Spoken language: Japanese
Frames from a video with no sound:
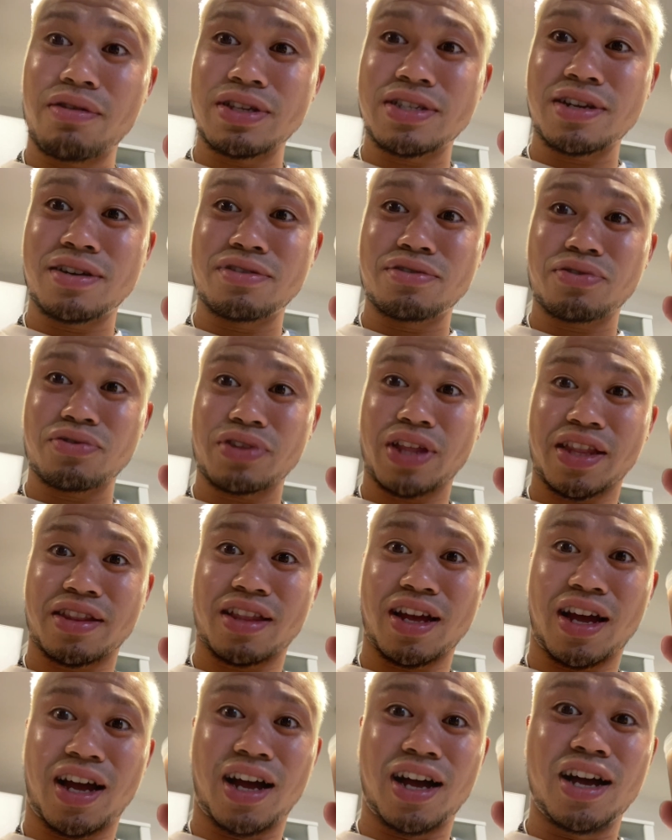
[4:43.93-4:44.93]
忘れるとこだっ
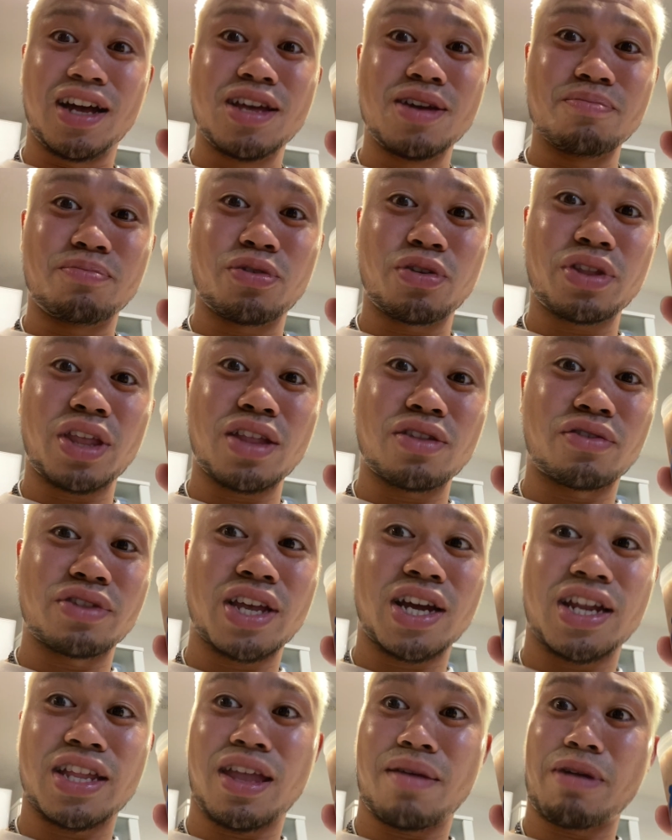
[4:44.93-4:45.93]
たプロテイン飲んで
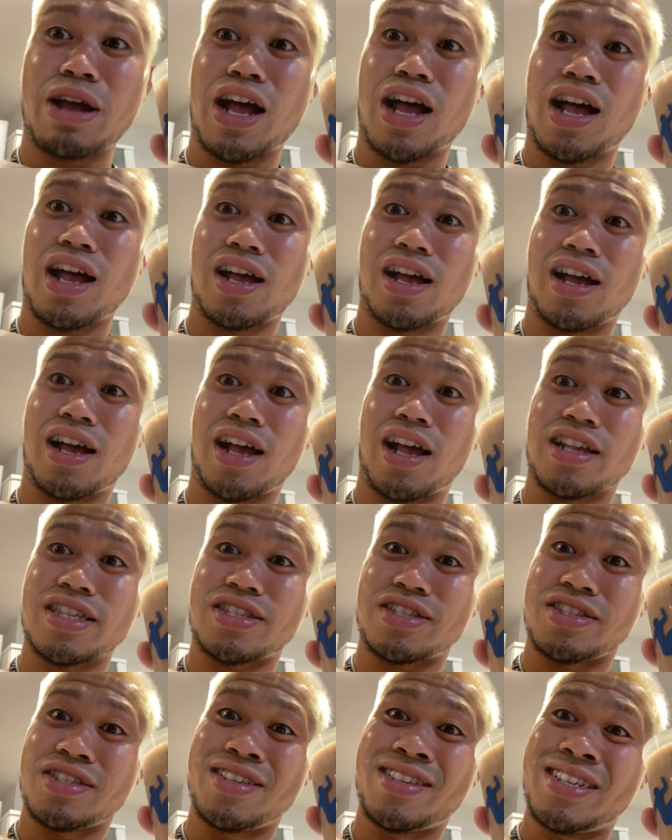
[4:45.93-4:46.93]
から寝まー
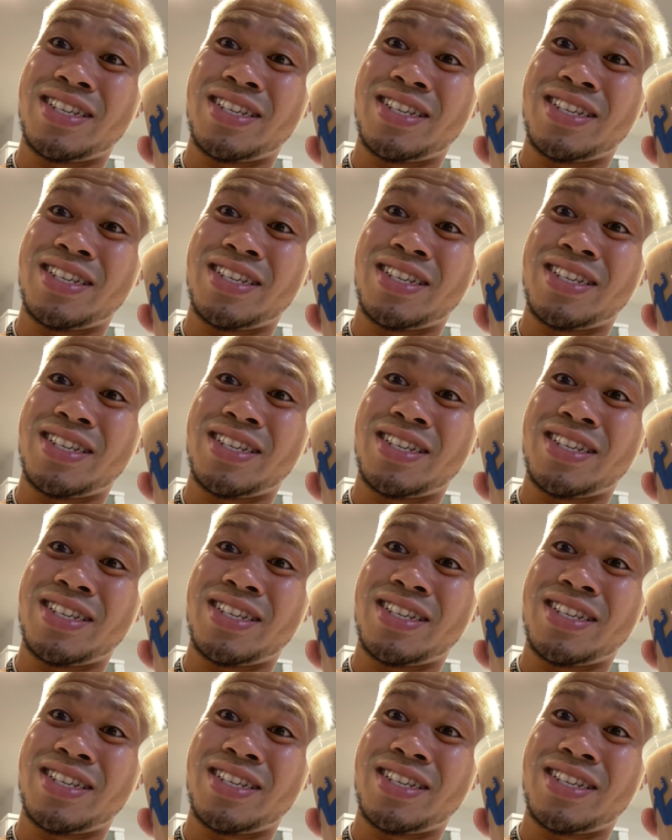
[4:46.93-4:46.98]
す